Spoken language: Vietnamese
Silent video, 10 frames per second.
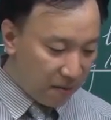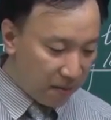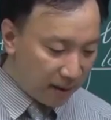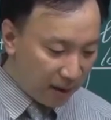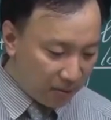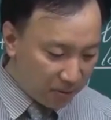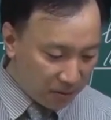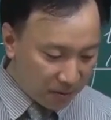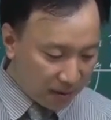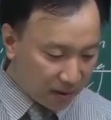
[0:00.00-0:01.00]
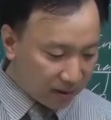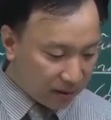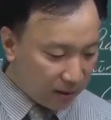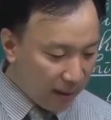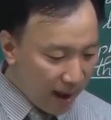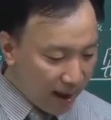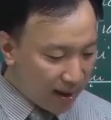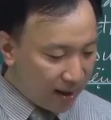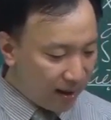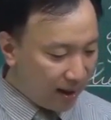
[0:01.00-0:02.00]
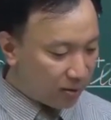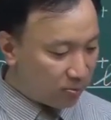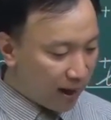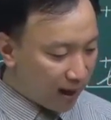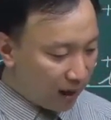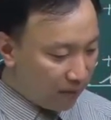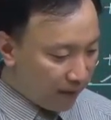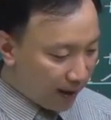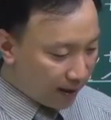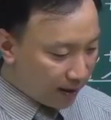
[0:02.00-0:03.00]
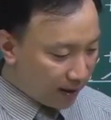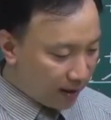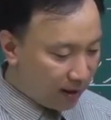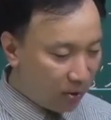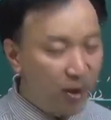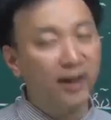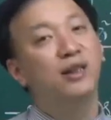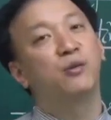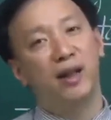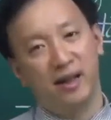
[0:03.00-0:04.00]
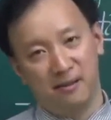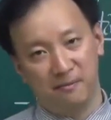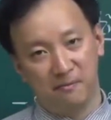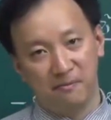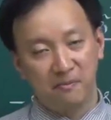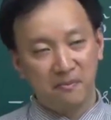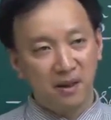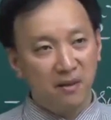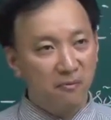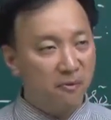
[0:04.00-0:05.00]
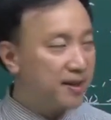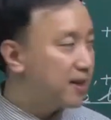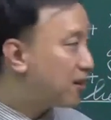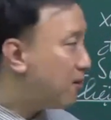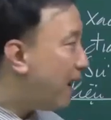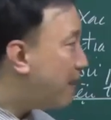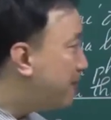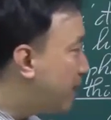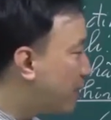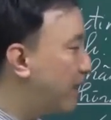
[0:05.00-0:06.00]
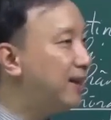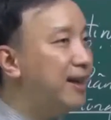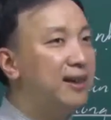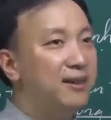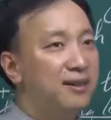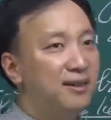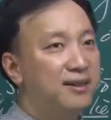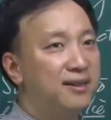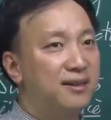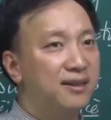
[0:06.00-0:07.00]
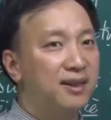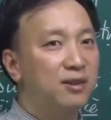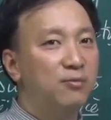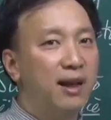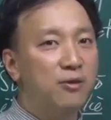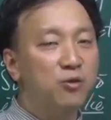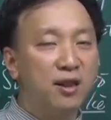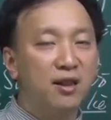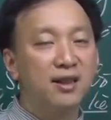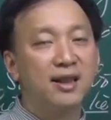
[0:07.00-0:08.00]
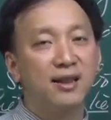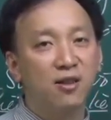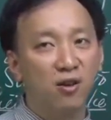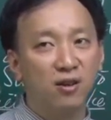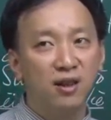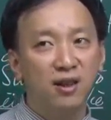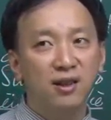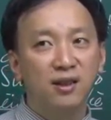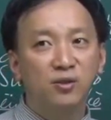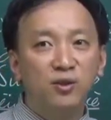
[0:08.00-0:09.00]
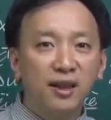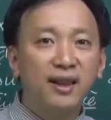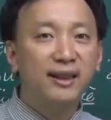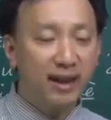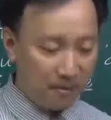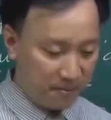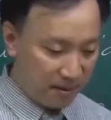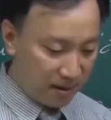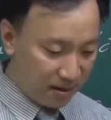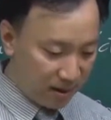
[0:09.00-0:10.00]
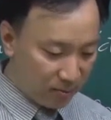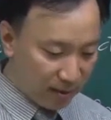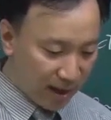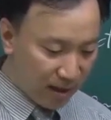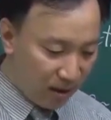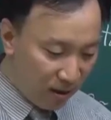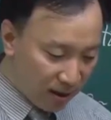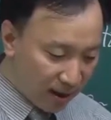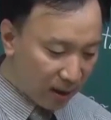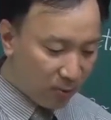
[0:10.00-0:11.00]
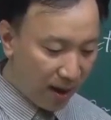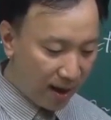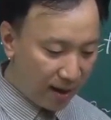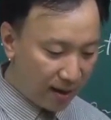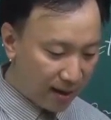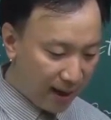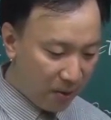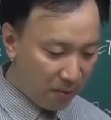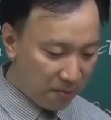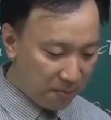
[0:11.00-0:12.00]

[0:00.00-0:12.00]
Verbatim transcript: và điều thứ ba là chúng ta cần phải luyện nhiều đề và chỉ có làm nhiều đề thi thì chúng ta rút được những cái sai sót rút được kinh nghiệm để chúng ta có cái kết quả cao